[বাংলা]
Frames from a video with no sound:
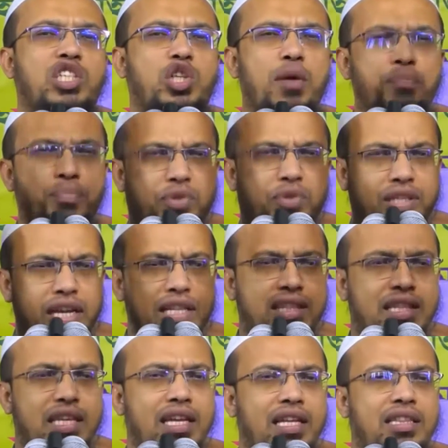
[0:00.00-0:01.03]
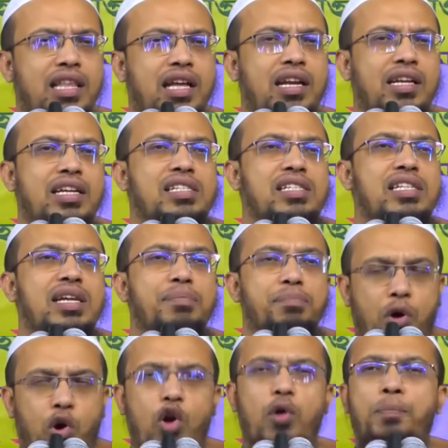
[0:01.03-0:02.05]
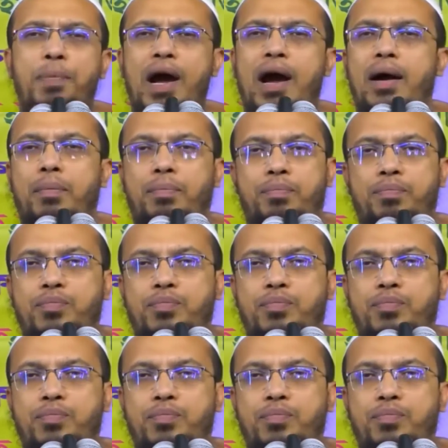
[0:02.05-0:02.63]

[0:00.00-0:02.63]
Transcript: সবচেয়ে তার কাছে বড় পাপ